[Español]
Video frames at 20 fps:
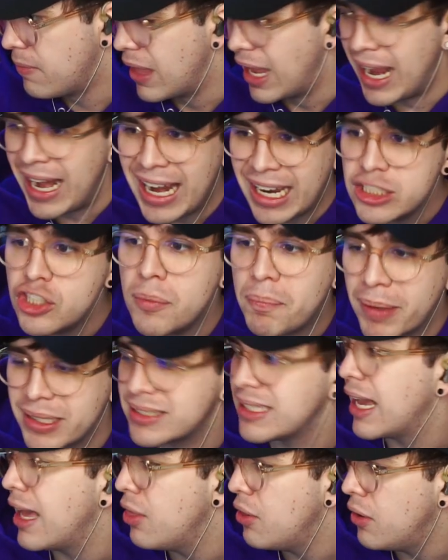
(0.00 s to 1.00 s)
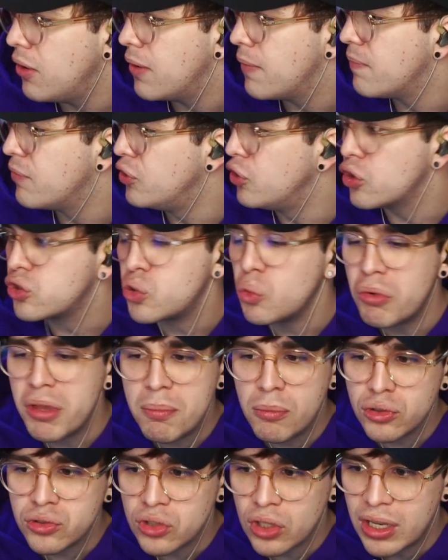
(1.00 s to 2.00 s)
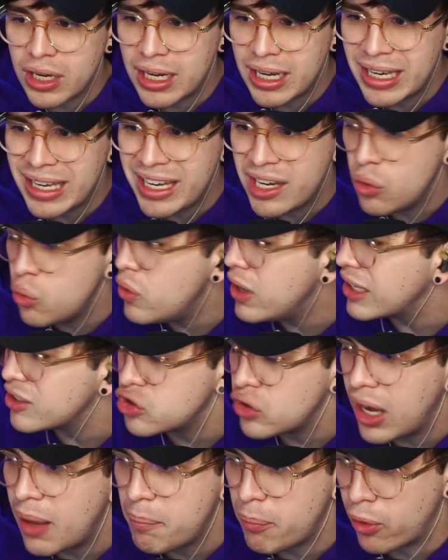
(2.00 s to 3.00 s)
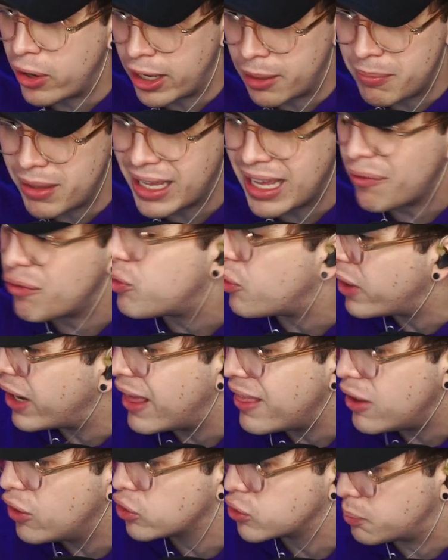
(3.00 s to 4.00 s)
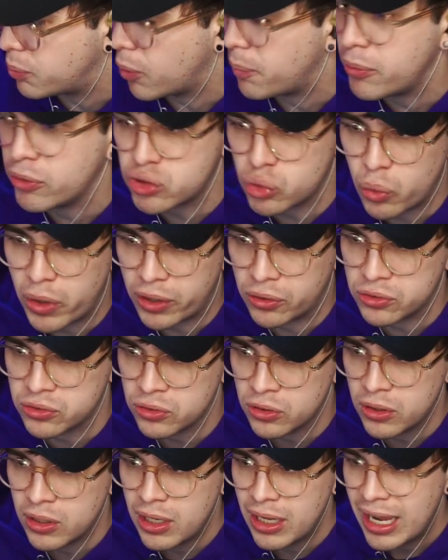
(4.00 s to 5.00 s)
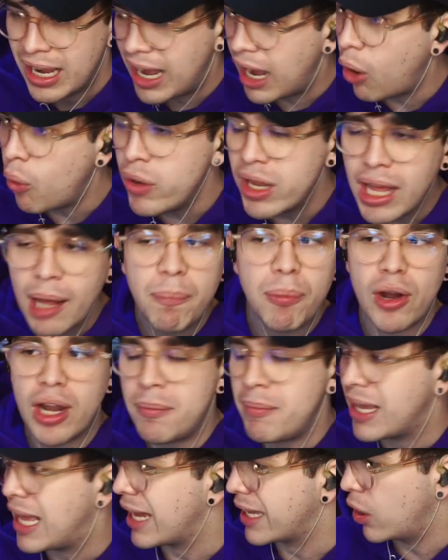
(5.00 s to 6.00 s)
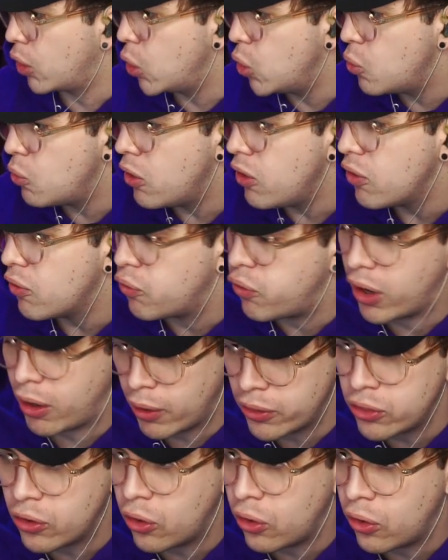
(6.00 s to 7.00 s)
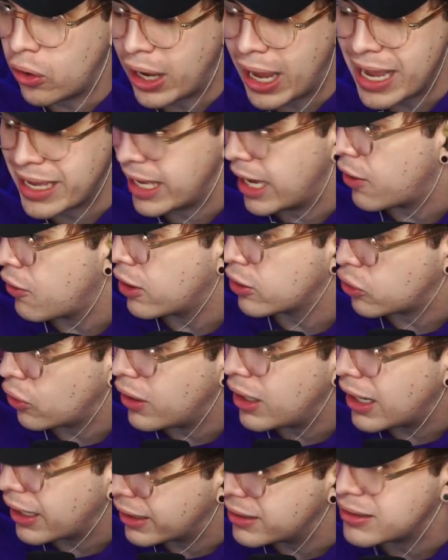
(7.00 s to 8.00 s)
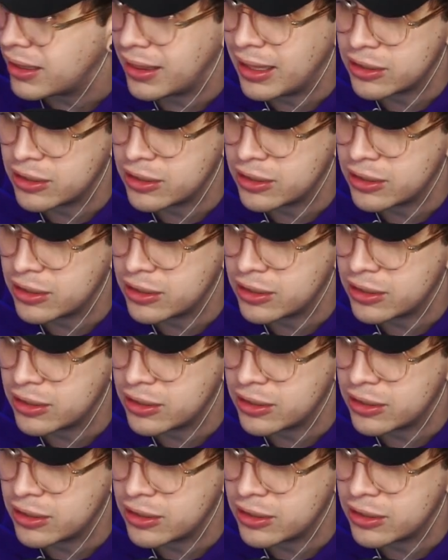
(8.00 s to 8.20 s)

El año pasado no tuvimos ni una sola polémica fuera de los propios juegos. La única polémica que hubo fue cuando hackearon a toda la gente de